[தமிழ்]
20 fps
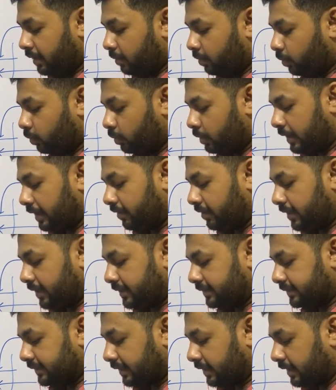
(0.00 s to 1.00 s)
மூன்றாவது
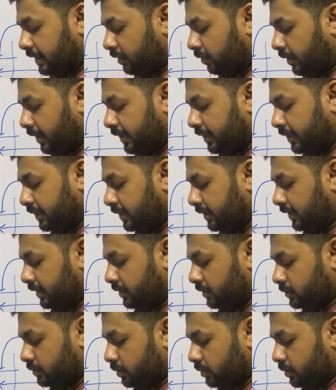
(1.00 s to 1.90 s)
ஆன்சரில் வை நீர் என்று